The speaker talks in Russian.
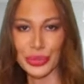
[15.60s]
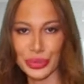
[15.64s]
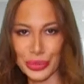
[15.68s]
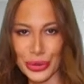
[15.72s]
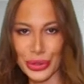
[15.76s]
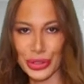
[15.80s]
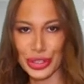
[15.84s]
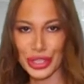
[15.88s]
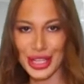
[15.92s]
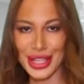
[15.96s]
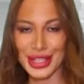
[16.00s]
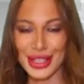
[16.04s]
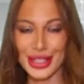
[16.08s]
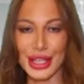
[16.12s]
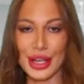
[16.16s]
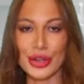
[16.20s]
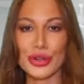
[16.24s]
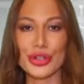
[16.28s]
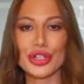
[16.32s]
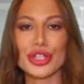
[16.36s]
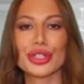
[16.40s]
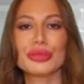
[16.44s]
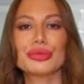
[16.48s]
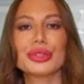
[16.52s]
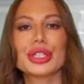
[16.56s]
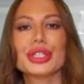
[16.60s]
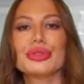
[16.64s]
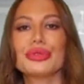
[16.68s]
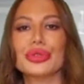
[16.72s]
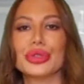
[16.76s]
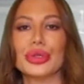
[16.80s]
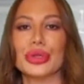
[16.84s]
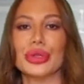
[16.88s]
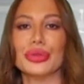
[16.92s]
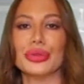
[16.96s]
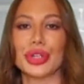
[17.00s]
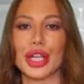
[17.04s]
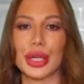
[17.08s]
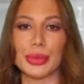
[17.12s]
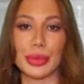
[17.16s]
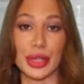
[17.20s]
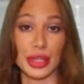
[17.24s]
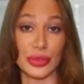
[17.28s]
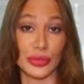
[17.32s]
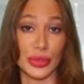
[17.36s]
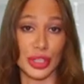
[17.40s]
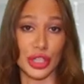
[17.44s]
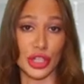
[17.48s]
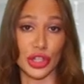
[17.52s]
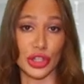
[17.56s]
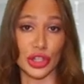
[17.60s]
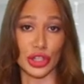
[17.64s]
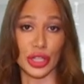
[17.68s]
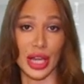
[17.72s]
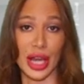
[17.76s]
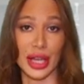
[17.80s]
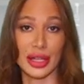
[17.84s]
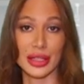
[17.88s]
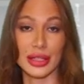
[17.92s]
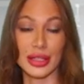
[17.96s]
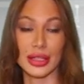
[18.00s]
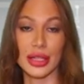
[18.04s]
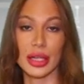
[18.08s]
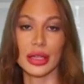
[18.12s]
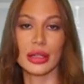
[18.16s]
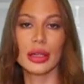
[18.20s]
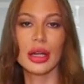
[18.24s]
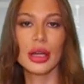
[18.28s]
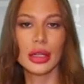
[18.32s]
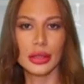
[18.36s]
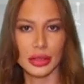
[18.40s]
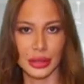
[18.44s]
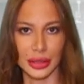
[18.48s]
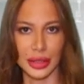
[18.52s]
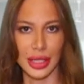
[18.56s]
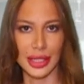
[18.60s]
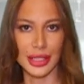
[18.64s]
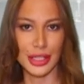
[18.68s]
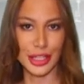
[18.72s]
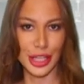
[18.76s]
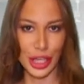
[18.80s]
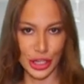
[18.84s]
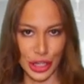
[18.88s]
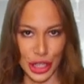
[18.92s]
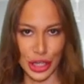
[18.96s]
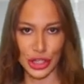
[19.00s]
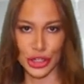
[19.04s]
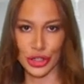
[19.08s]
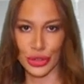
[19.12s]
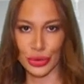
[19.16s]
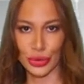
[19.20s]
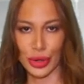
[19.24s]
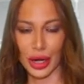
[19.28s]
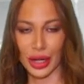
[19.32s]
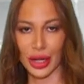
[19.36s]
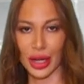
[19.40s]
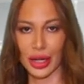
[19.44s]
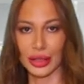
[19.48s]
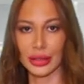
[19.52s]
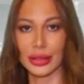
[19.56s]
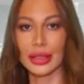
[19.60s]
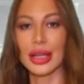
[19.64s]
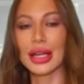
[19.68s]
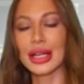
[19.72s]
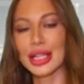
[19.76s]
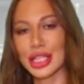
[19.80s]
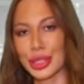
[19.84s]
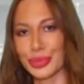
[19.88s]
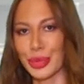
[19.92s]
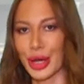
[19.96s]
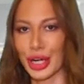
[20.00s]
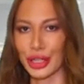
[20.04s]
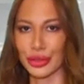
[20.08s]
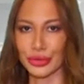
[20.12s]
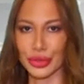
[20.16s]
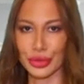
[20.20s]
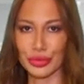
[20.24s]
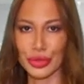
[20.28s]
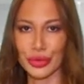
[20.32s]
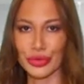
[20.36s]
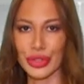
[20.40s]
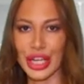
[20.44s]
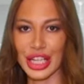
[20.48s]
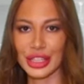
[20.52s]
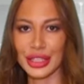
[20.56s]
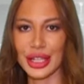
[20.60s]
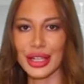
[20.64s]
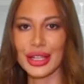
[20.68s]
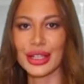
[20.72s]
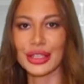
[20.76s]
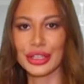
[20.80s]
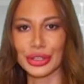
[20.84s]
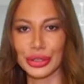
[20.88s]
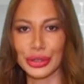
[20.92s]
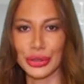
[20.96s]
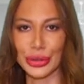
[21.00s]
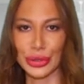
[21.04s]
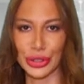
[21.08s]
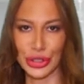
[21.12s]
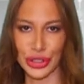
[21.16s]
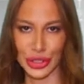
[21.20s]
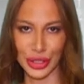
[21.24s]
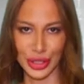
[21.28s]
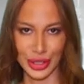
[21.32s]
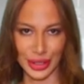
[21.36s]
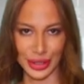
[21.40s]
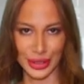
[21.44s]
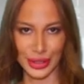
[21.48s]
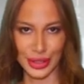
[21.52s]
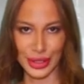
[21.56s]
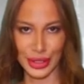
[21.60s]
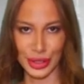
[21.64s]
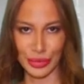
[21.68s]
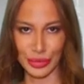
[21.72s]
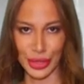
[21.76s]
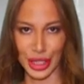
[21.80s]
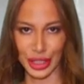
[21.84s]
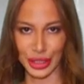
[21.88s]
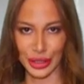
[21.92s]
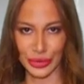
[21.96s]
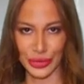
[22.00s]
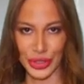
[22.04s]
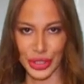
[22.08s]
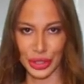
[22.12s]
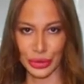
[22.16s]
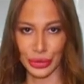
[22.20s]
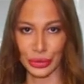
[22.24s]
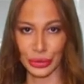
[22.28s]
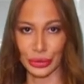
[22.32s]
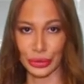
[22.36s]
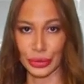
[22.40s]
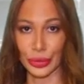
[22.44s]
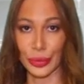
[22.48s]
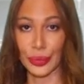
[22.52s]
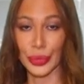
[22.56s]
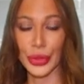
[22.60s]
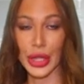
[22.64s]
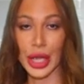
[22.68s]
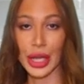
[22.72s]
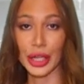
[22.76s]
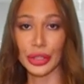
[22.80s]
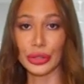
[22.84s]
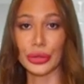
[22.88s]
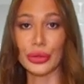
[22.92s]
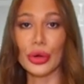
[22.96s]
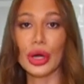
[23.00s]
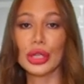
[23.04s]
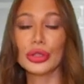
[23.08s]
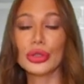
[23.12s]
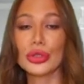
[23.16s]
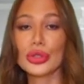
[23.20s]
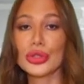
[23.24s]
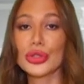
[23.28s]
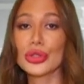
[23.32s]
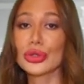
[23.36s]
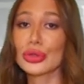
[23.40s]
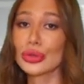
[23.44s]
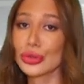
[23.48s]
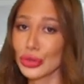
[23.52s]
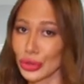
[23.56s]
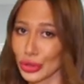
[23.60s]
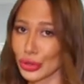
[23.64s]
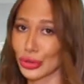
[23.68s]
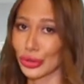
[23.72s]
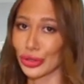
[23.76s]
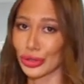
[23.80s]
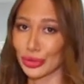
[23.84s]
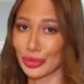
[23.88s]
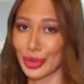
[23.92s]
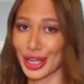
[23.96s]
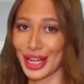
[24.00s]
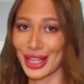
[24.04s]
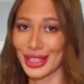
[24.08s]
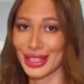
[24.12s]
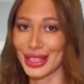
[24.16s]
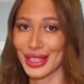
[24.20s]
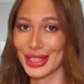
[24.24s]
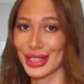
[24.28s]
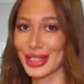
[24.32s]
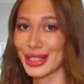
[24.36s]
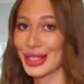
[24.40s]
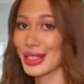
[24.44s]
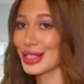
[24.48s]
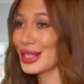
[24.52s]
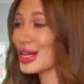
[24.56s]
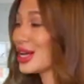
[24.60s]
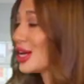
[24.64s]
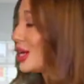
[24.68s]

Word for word: будьте осторожны в дневное время, ведь ожидается настоящий ураган с порывами ветра до 14 метров в секунду. Ну а ночью стоит приодеться,